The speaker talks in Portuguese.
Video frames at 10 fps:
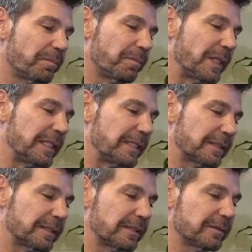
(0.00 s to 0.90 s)

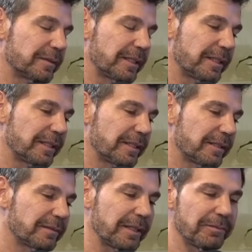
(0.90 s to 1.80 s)
beleza,
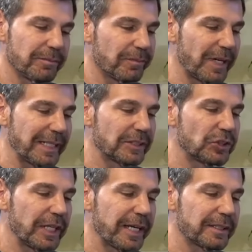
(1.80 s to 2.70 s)
é, tem várias
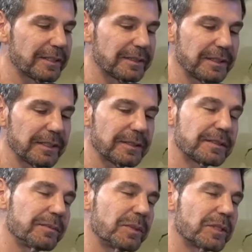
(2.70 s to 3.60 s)
dietas e essa
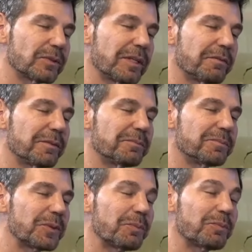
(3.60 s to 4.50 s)
semana eu tava,
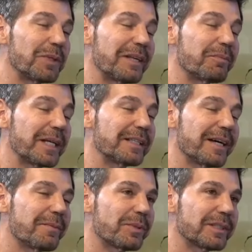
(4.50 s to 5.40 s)
eu me lembrei
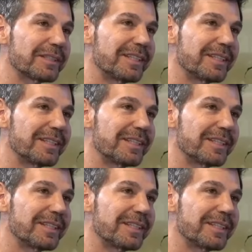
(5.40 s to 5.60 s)
da época que